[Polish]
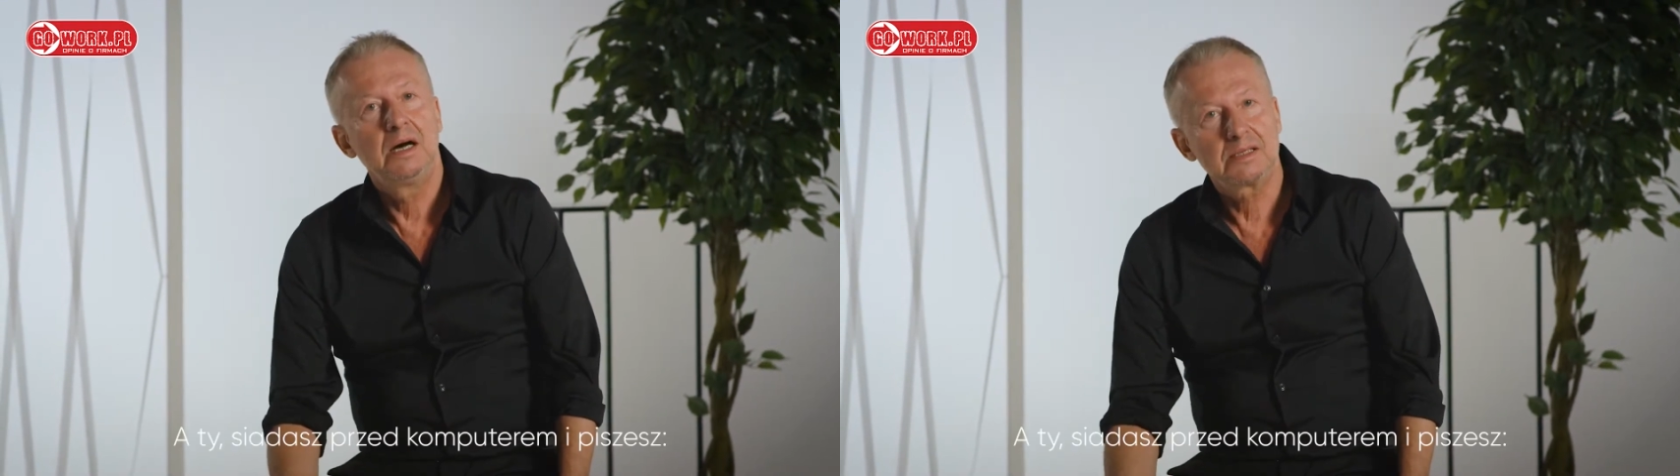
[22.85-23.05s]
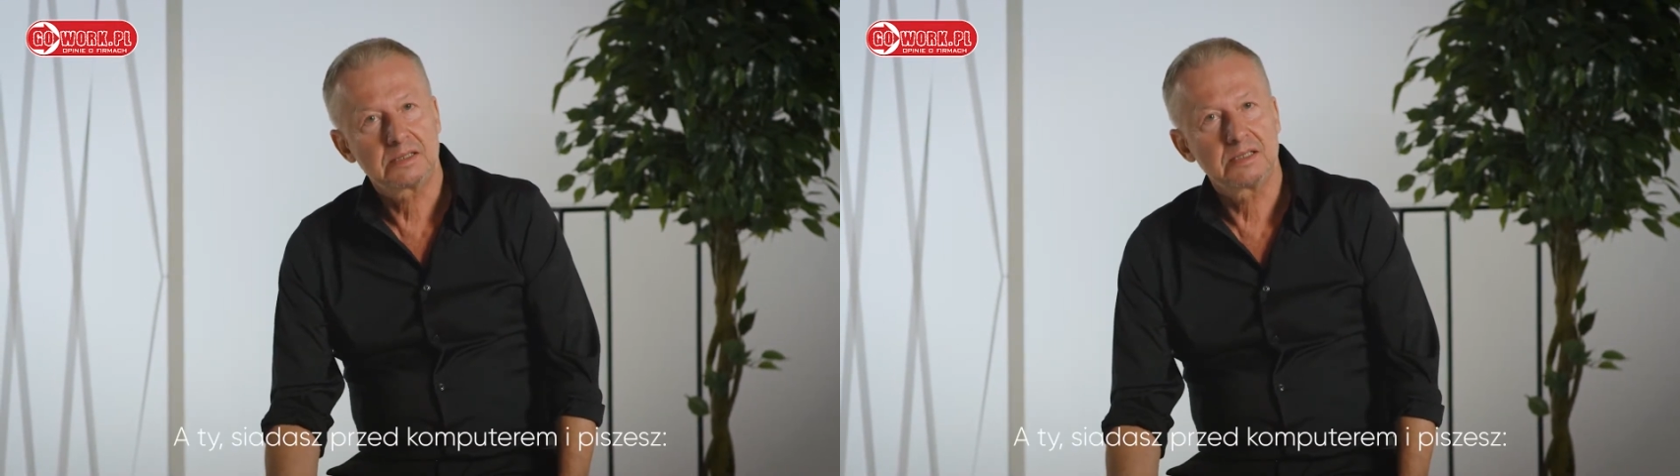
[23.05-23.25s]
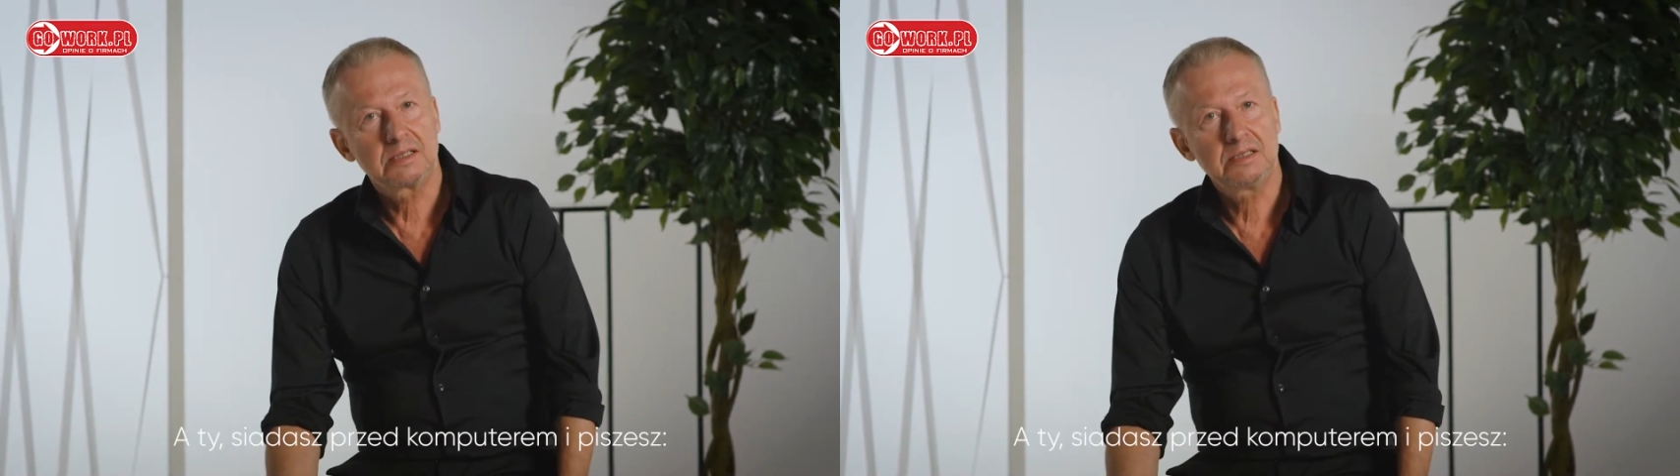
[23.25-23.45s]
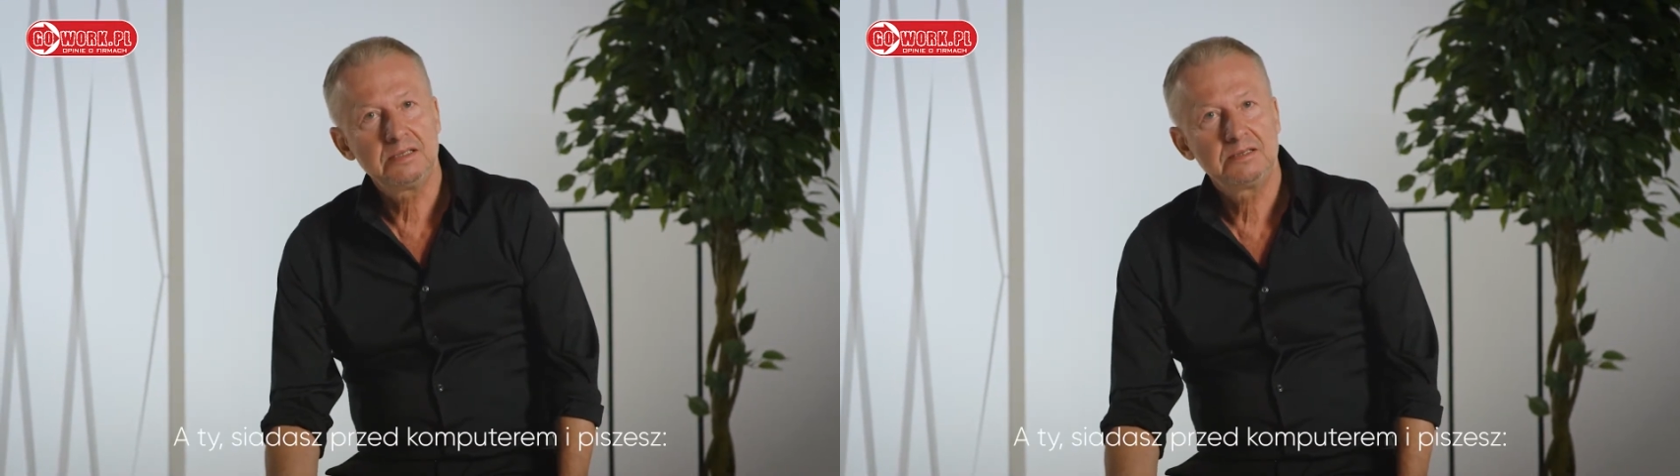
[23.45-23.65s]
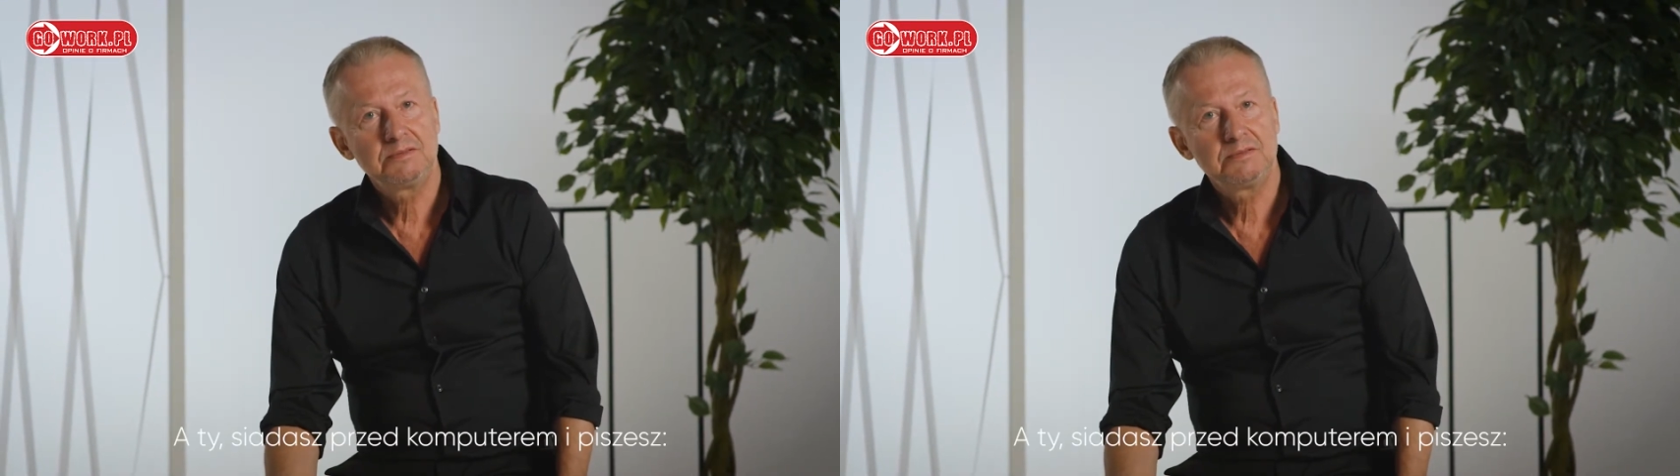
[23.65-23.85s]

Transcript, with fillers: A ty